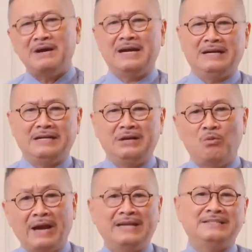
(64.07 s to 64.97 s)
phim ảnh thì
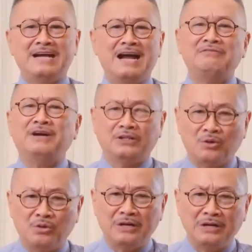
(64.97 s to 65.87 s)
hoành tráng vậy
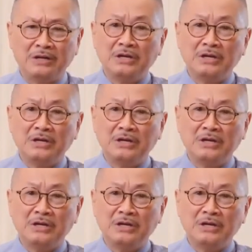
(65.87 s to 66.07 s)
thôi